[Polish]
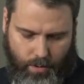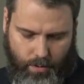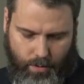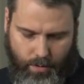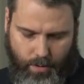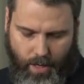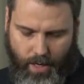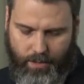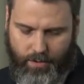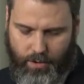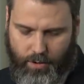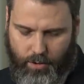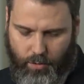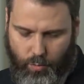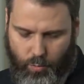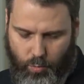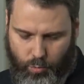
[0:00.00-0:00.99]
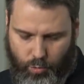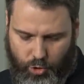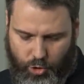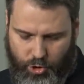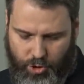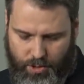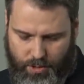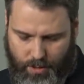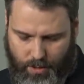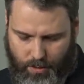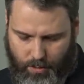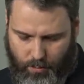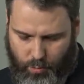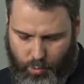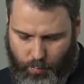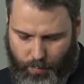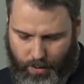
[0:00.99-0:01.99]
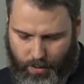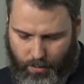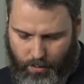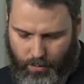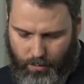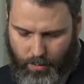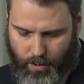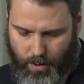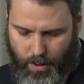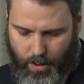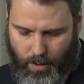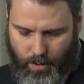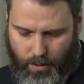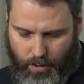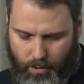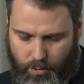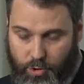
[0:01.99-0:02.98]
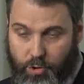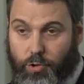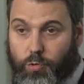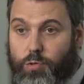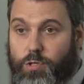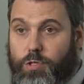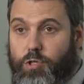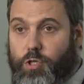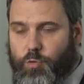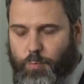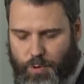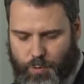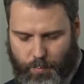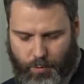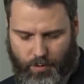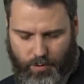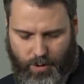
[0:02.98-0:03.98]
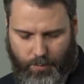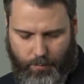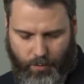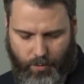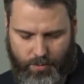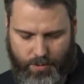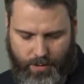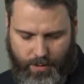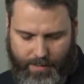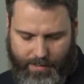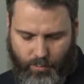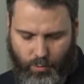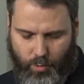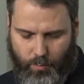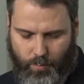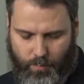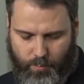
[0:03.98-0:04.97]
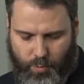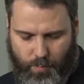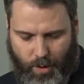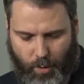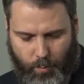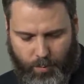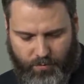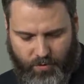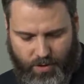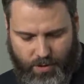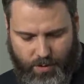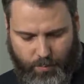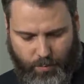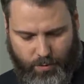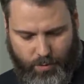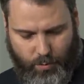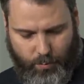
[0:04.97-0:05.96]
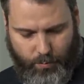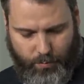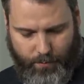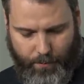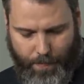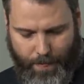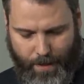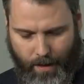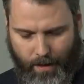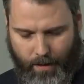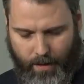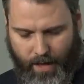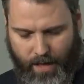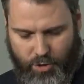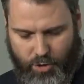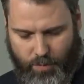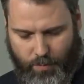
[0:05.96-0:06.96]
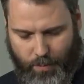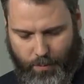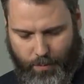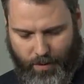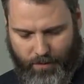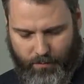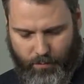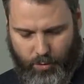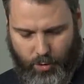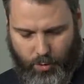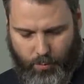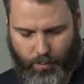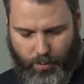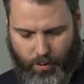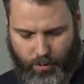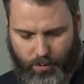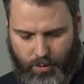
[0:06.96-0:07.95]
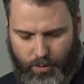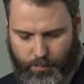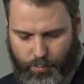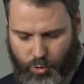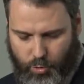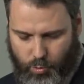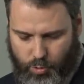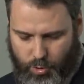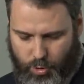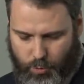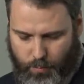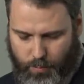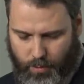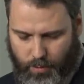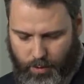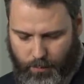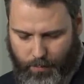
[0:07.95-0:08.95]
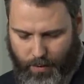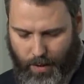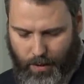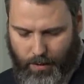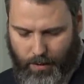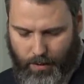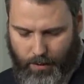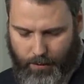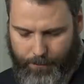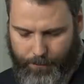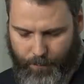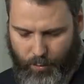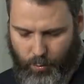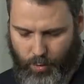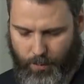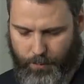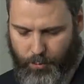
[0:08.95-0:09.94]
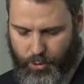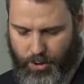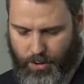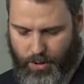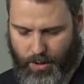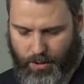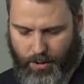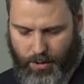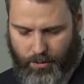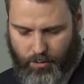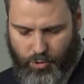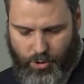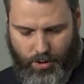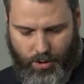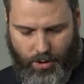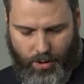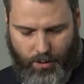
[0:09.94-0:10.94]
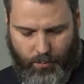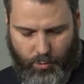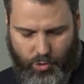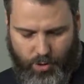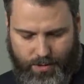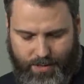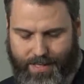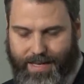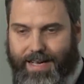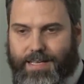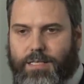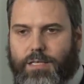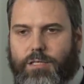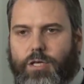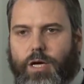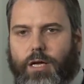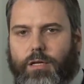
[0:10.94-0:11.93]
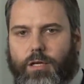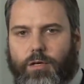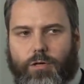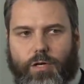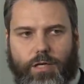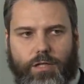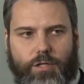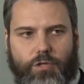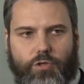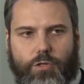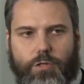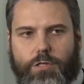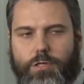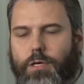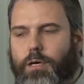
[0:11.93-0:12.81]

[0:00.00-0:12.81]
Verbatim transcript: e, artykułu 38 Konstytucji Rzeczpospolitej Polskiej, który brzmiałby w ten sposób. Każdy ma prawo do obrony przy użyciu broni palnej, której posiadanie i noszenie nie można zakazać ani ograniczyć.